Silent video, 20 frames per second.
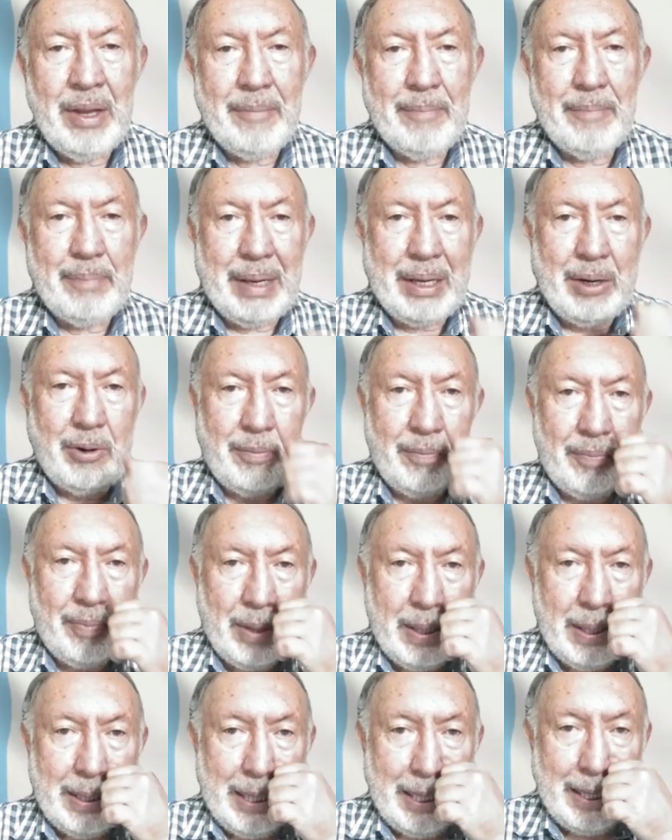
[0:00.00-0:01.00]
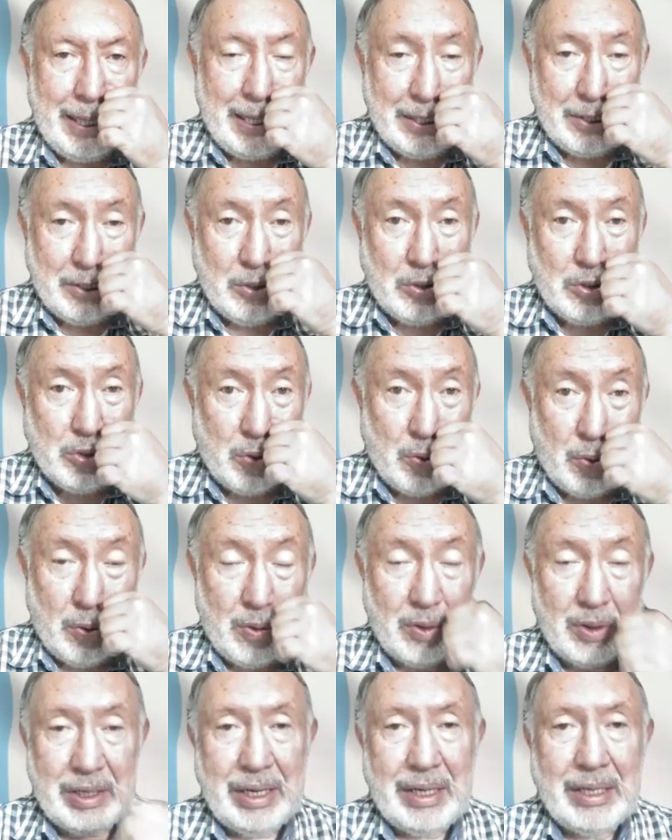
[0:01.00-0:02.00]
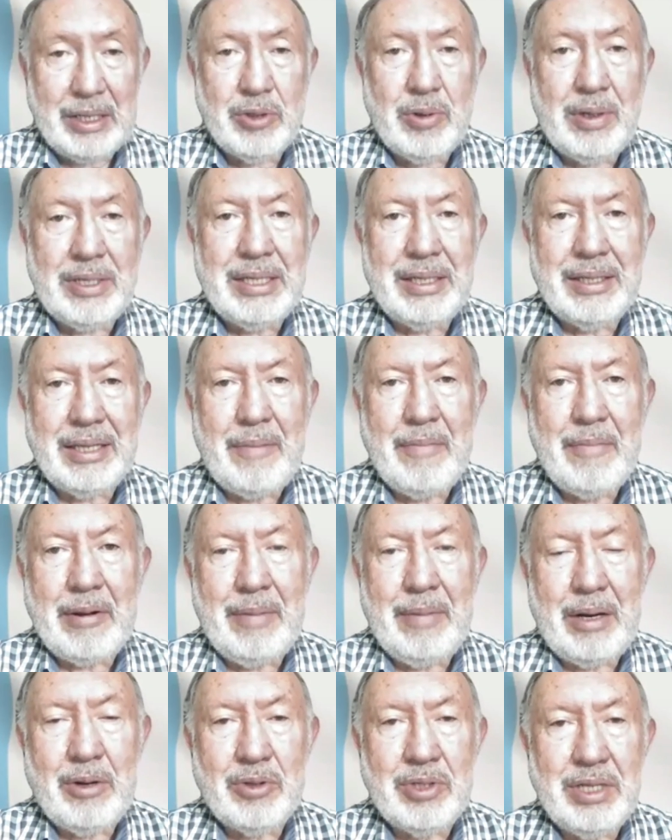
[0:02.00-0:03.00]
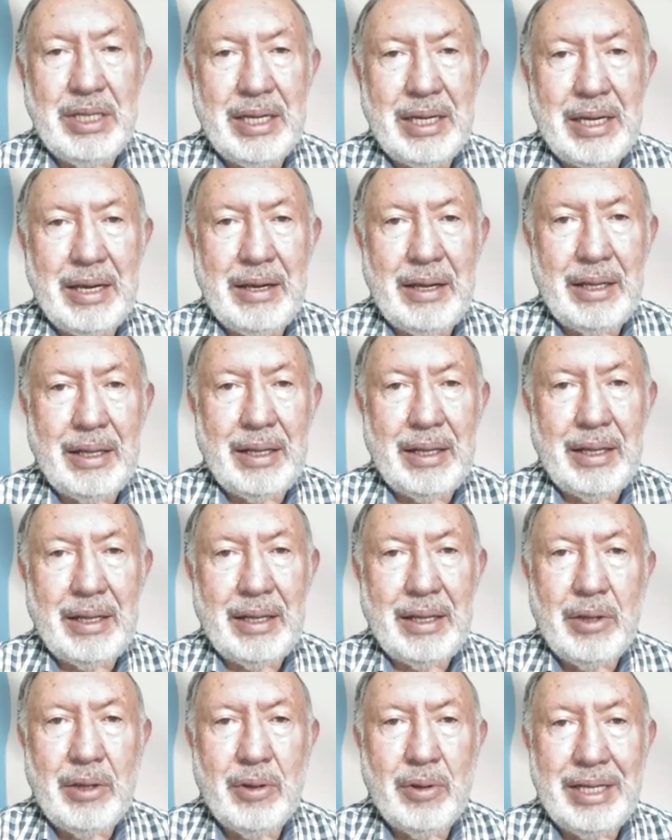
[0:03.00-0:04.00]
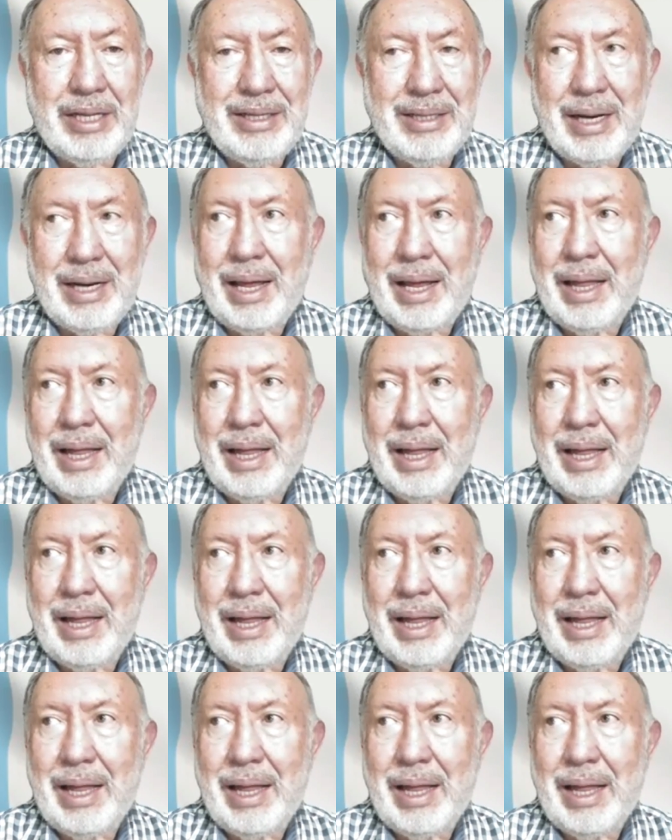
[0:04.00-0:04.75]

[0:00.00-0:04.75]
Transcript: Pero de 18 que ingresó al certamen, más los 7 que eh, ha conseguido de entrada